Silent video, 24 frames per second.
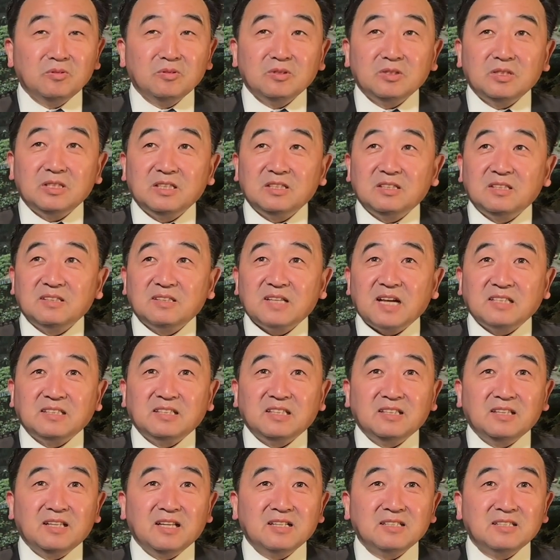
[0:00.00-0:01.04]
其实，在
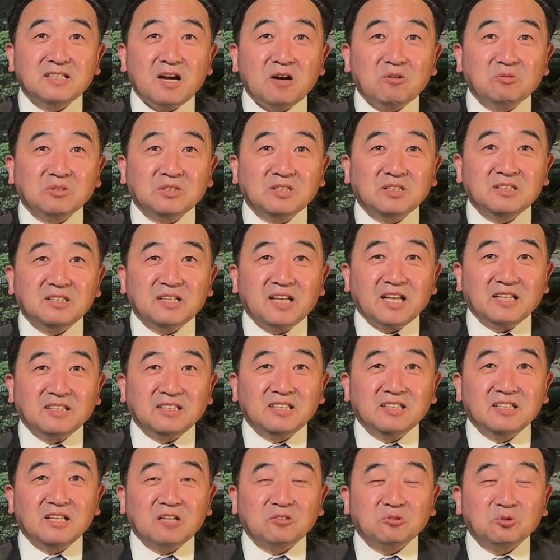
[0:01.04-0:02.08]
今天上午今日点
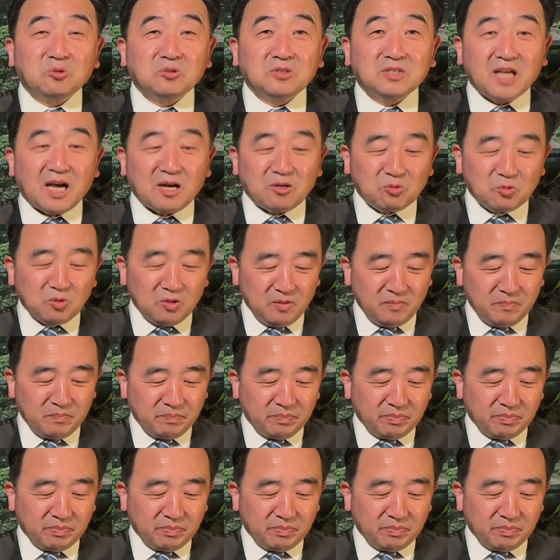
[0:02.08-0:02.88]
击当中讲过，